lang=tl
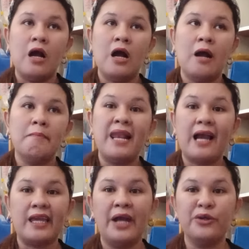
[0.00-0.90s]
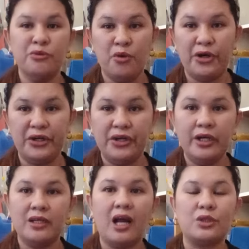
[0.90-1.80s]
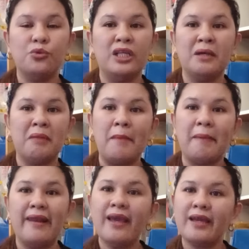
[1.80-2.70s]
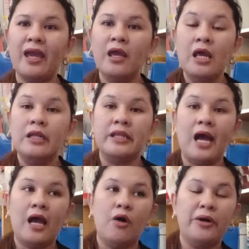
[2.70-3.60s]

uh, ah, malakihan umorder na katulad ng mga palengke na,